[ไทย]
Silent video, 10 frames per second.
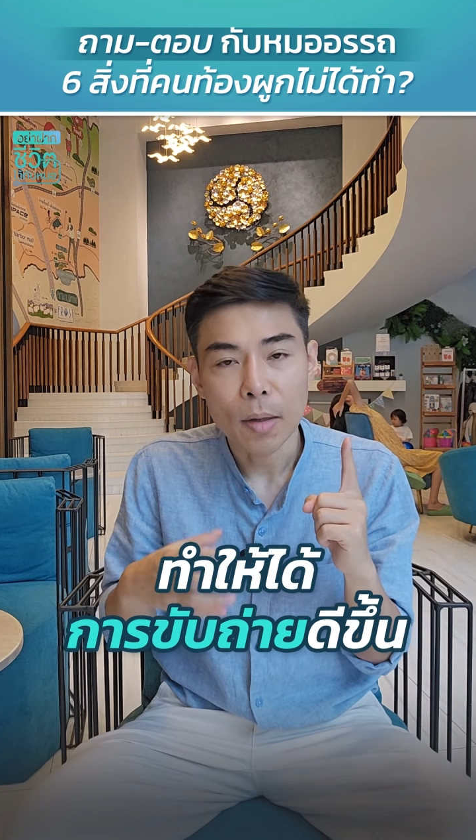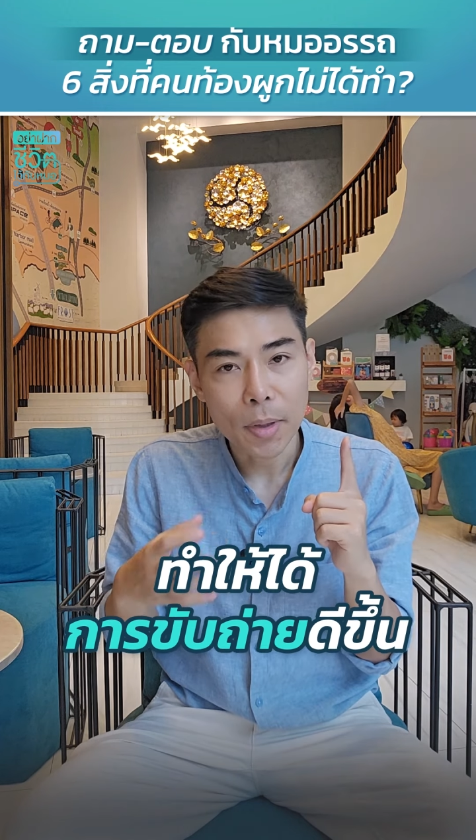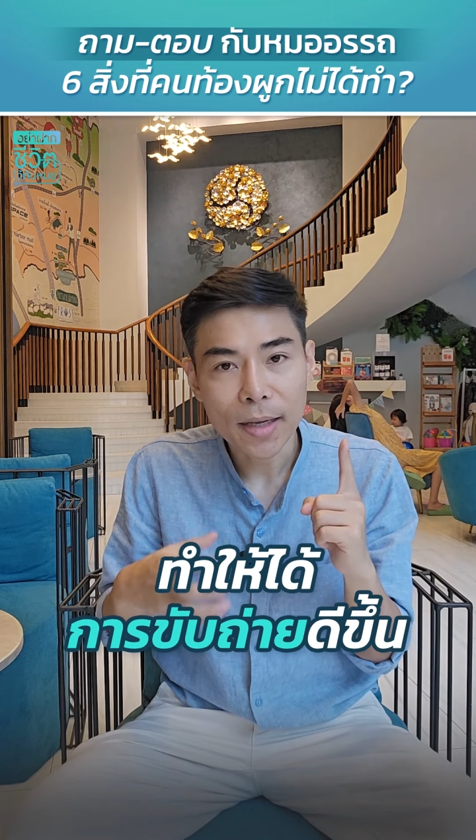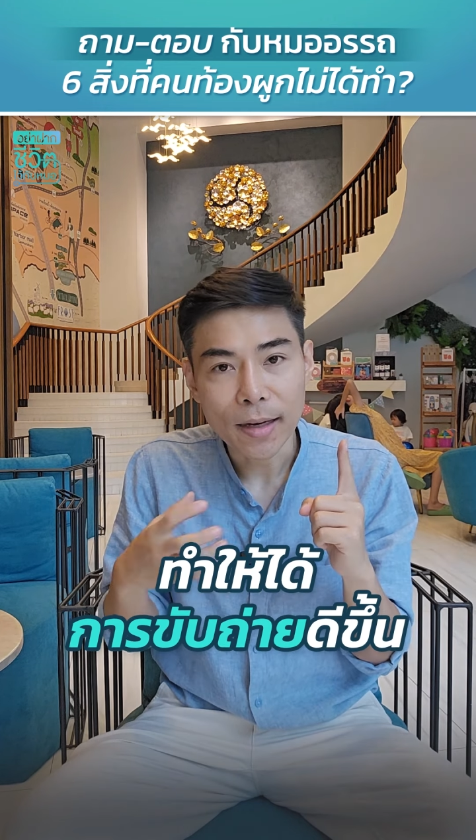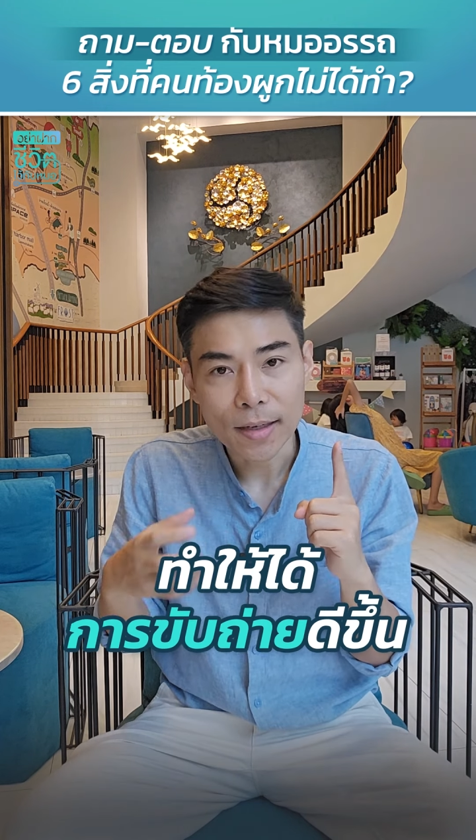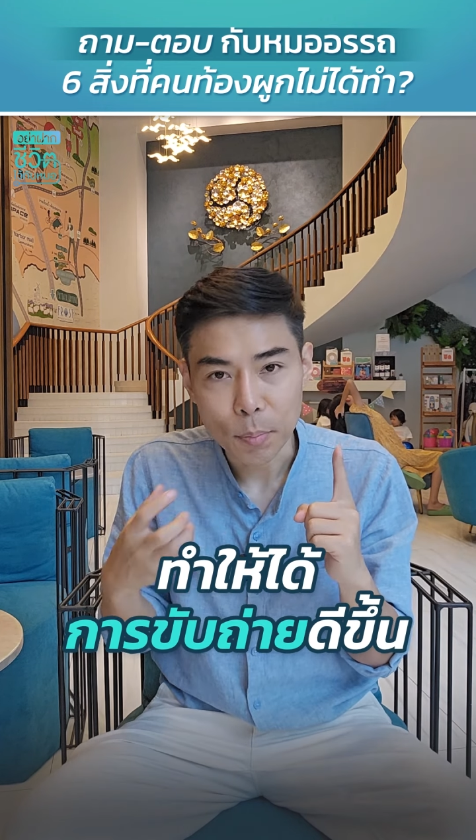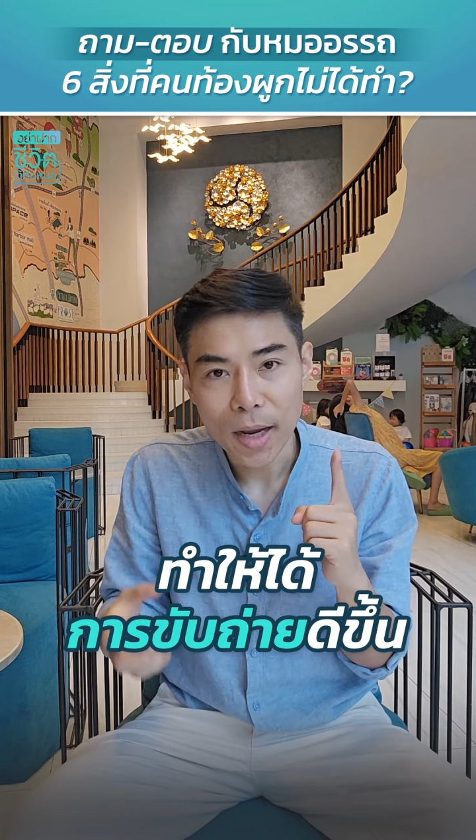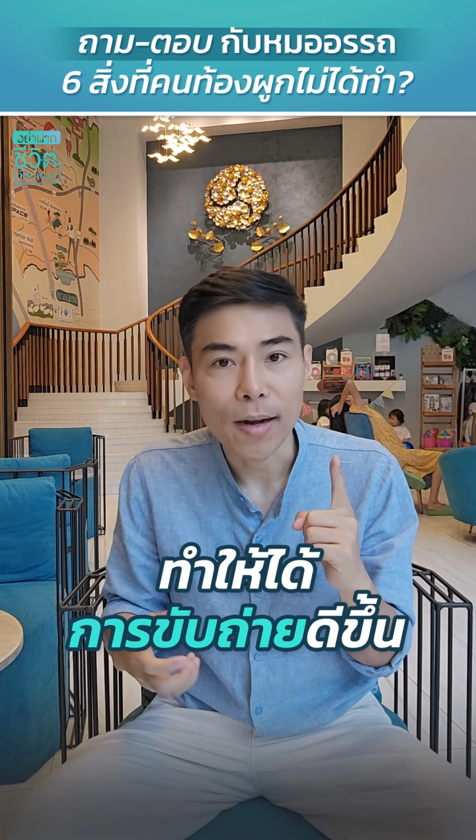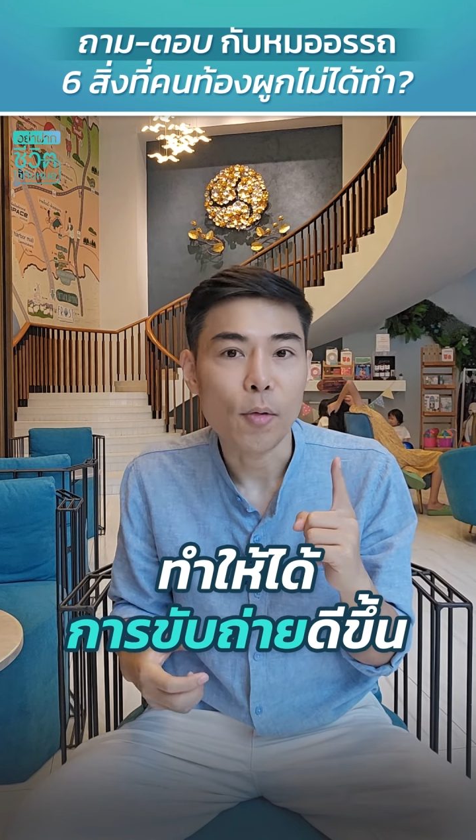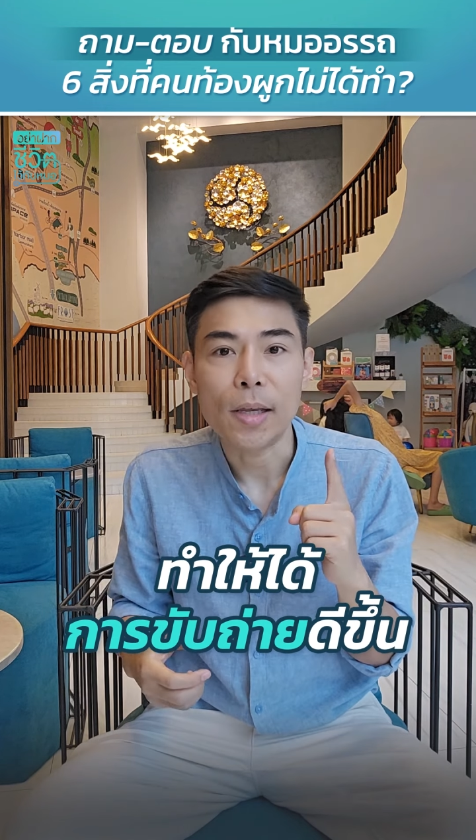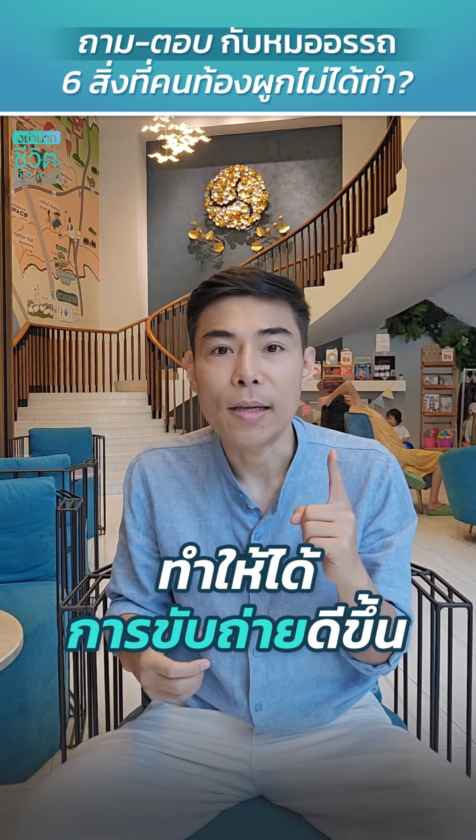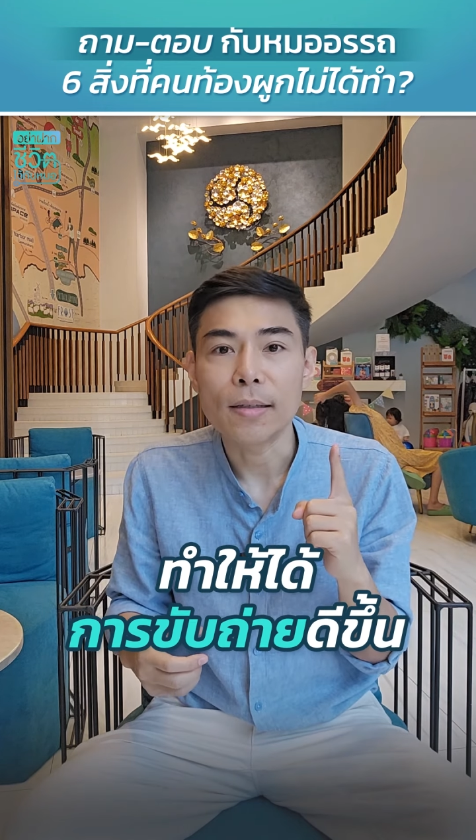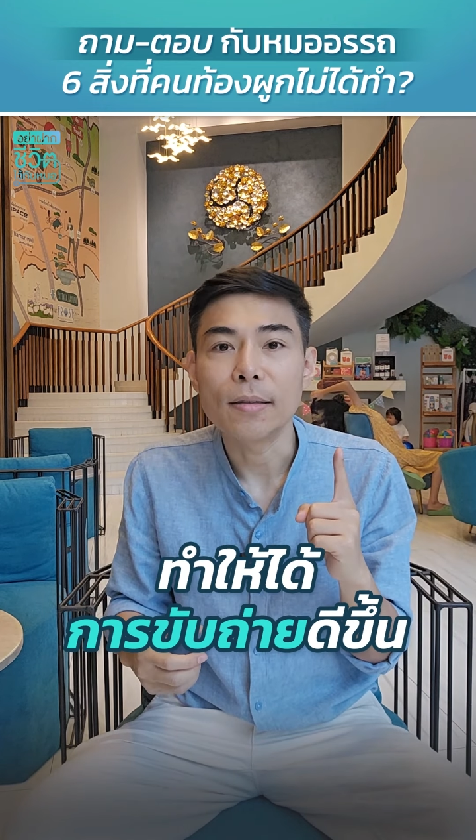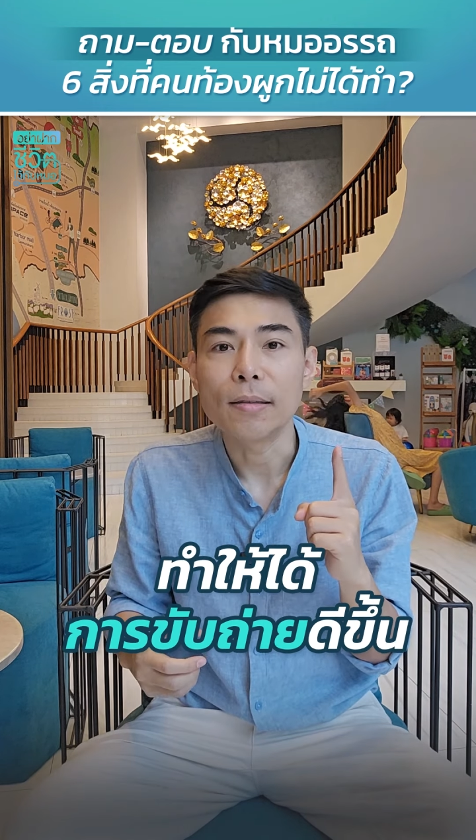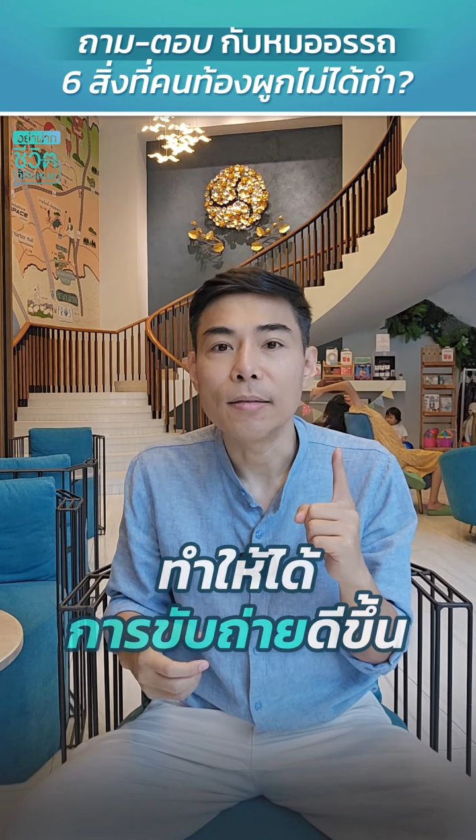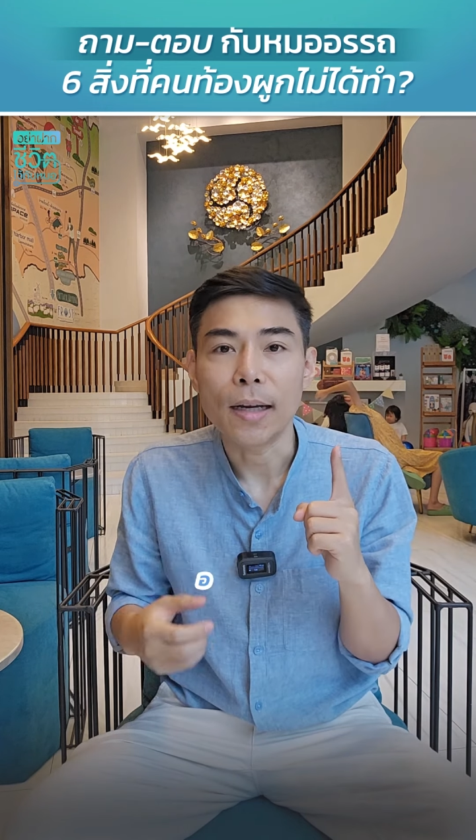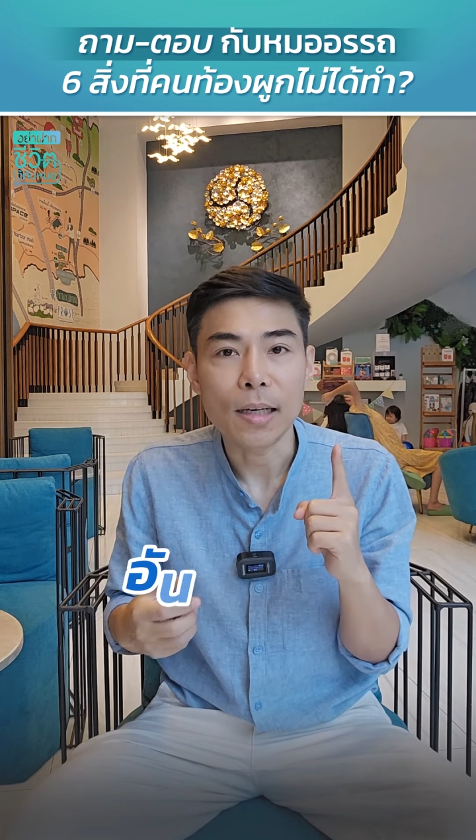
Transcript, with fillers: ทำให้การขับถ่ายเราดีขึ้น